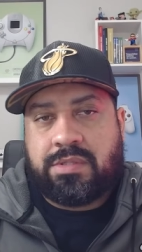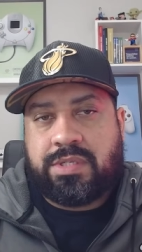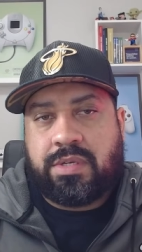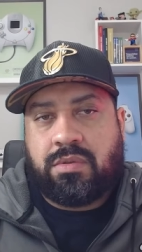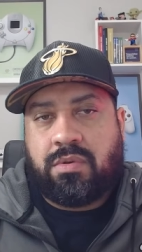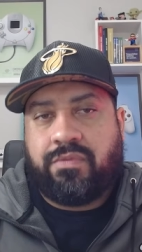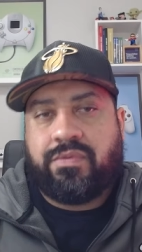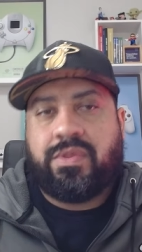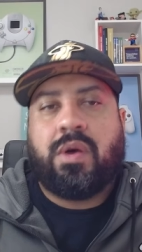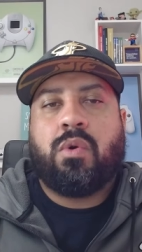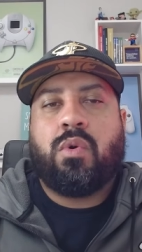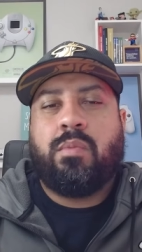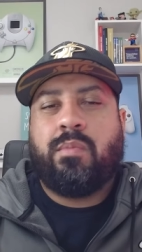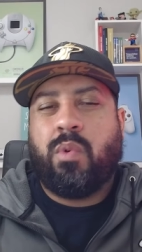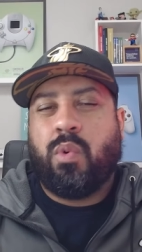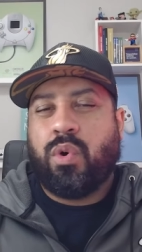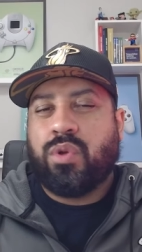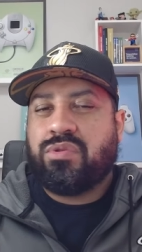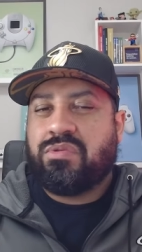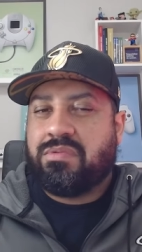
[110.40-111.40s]
sem dúvida alguma,
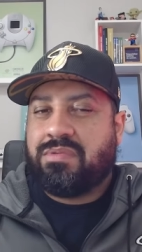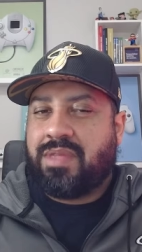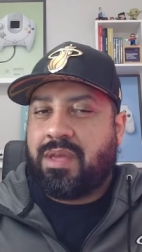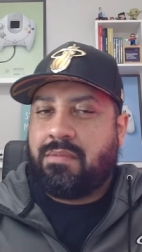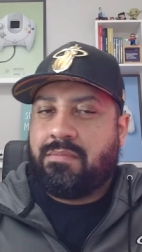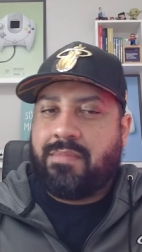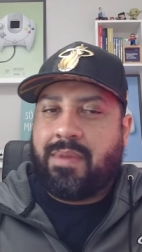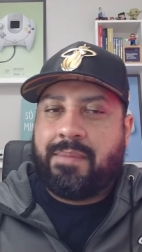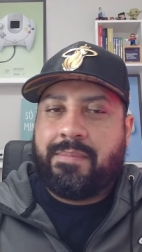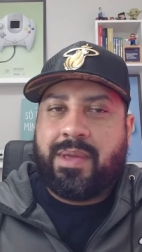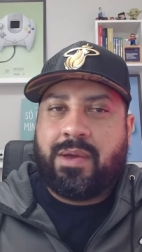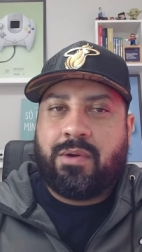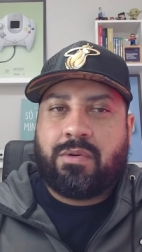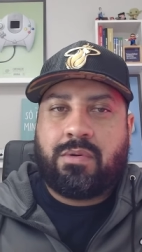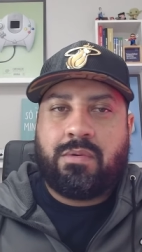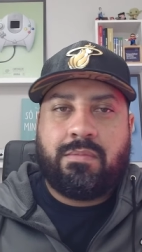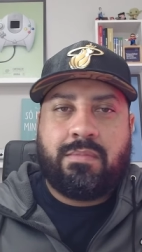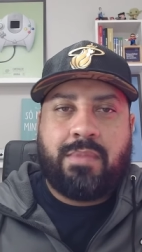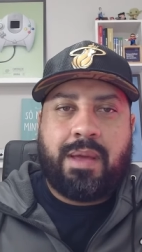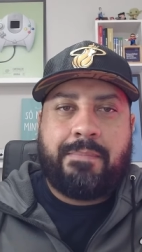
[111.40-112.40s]
o outro tem uma meio
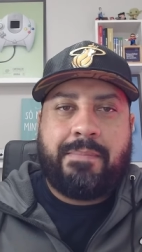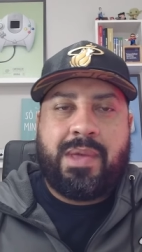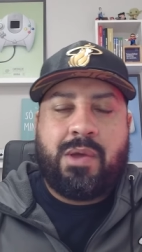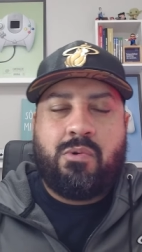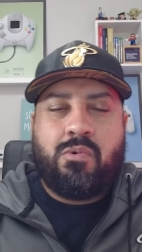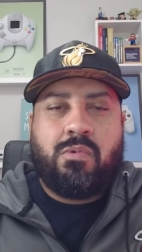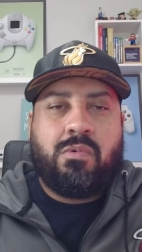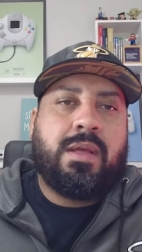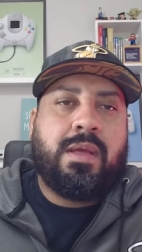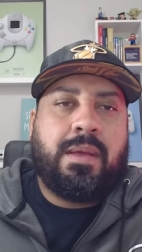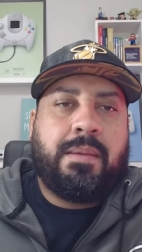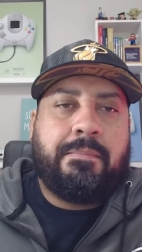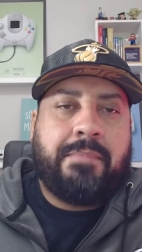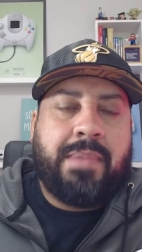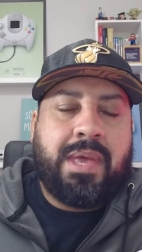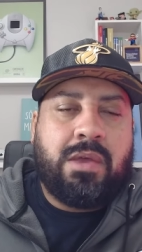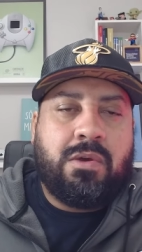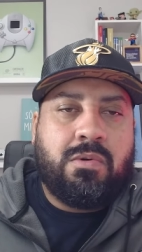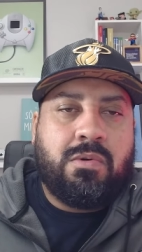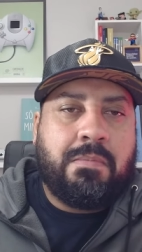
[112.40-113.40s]
que um, é meio
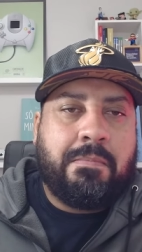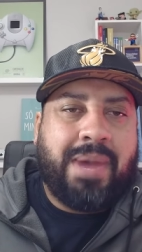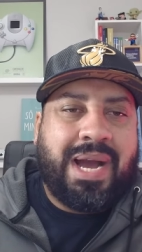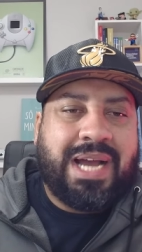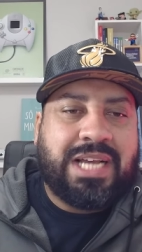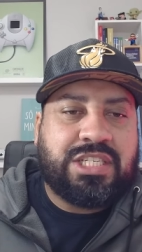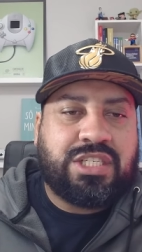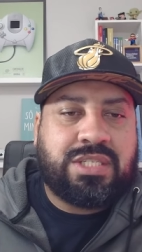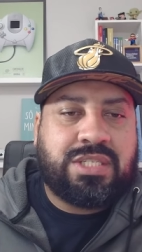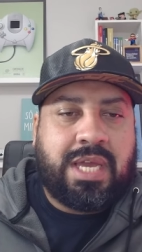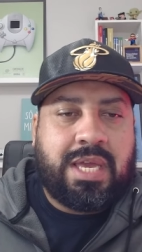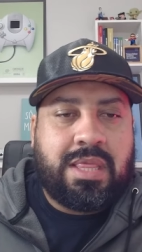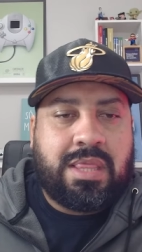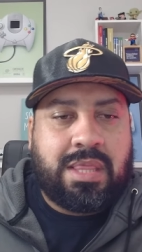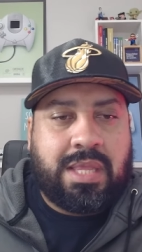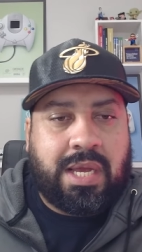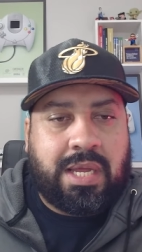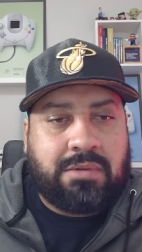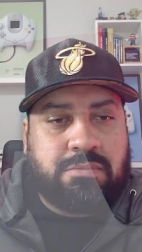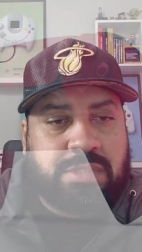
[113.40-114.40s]
meio
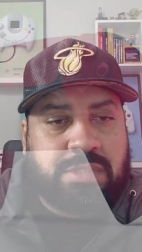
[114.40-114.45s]
magenta, não